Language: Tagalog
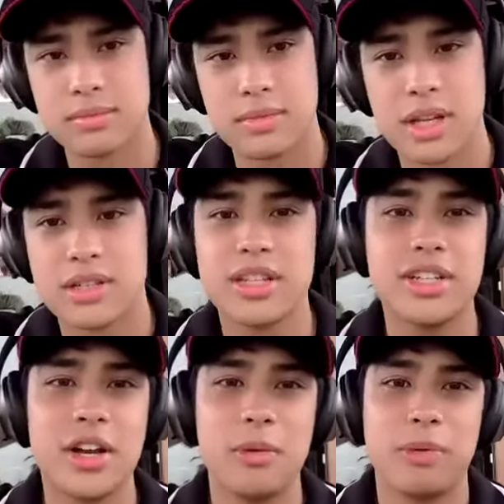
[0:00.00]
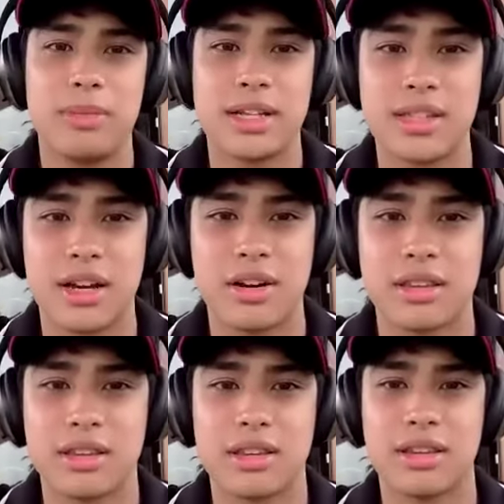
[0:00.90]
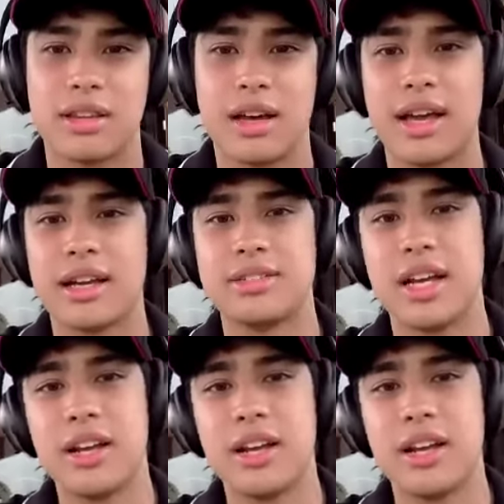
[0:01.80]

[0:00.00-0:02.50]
si Jello. Si Jello po may sagot. Si Jello. Ayan,